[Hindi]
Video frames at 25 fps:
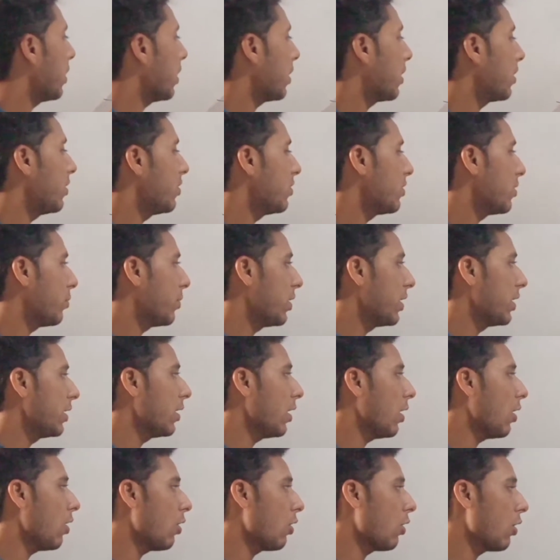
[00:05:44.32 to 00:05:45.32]
महीना के नीचे
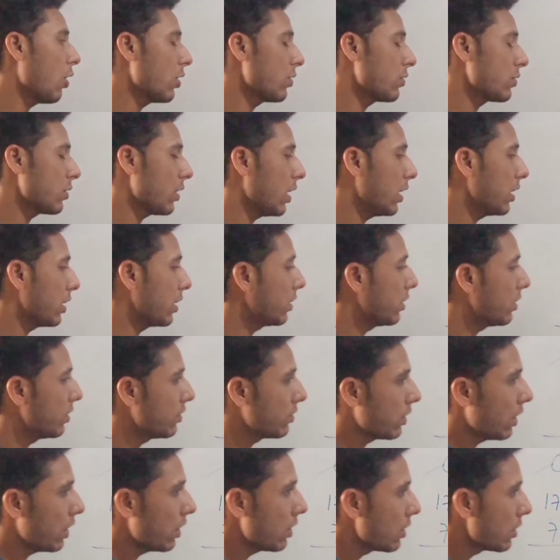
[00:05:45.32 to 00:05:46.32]
महीना और साल के
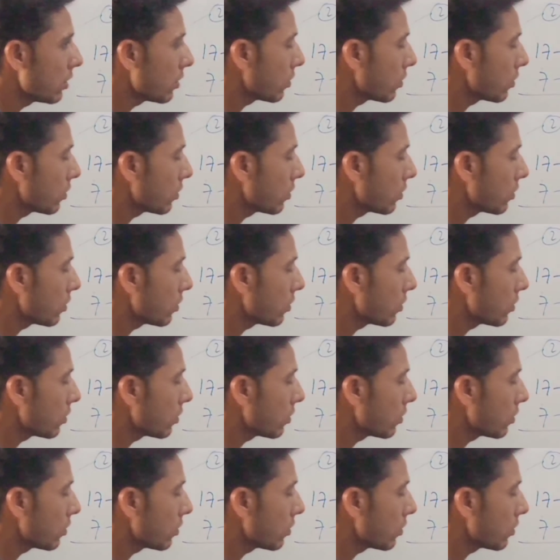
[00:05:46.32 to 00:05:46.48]
नीचे